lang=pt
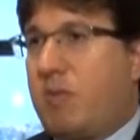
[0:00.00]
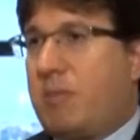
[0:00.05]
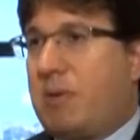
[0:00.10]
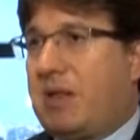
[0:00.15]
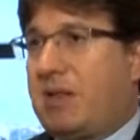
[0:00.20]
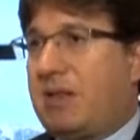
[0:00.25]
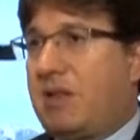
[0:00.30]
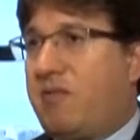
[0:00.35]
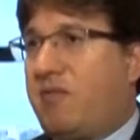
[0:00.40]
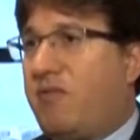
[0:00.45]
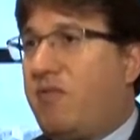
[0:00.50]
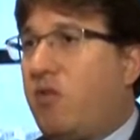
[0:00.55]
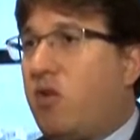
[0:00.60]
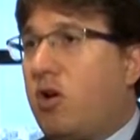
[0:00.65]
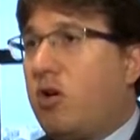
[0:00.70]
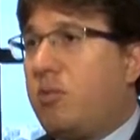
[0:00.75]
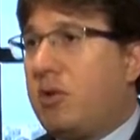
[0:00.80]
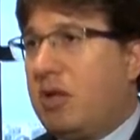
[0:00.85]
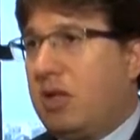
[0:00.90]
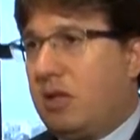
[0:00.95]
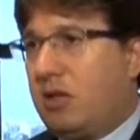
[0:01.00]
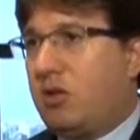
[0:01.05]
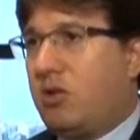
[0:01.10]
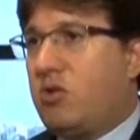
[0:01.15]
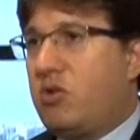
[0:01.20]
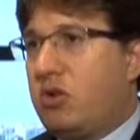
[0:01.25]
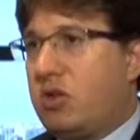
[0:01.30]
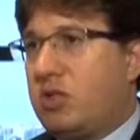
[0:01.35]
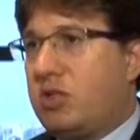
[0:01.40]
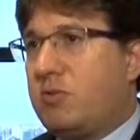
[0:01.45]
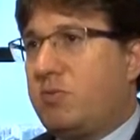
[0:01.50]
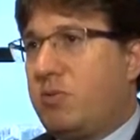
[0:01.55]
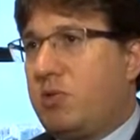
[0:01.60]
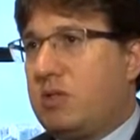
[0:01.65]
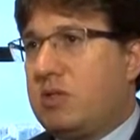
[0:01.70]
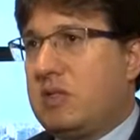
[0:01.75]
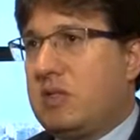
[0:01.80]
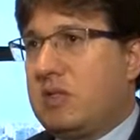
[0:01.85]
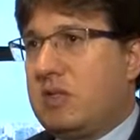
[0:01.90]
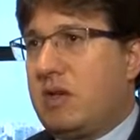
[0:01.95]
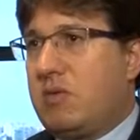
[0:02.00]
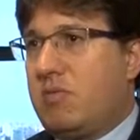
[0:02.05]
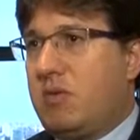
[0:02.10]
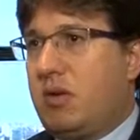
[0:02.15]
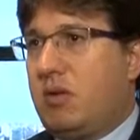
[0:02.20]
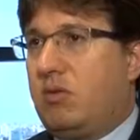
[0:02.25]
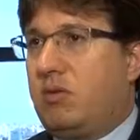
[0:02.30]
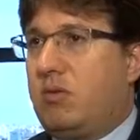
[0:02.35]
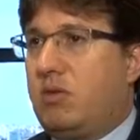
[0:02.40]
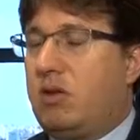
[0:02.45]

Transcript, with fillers: plataforma eletrônica de processamento.